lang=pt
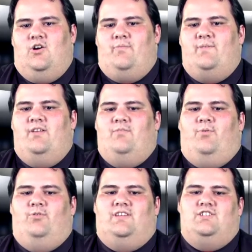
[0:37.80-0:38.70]
O primeiro
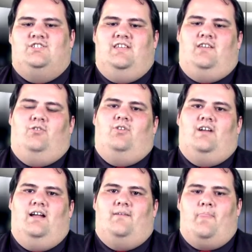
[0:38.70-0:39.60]
ponto que a gente tem que
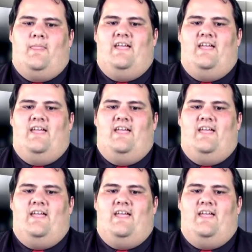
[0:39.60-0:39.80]
colocar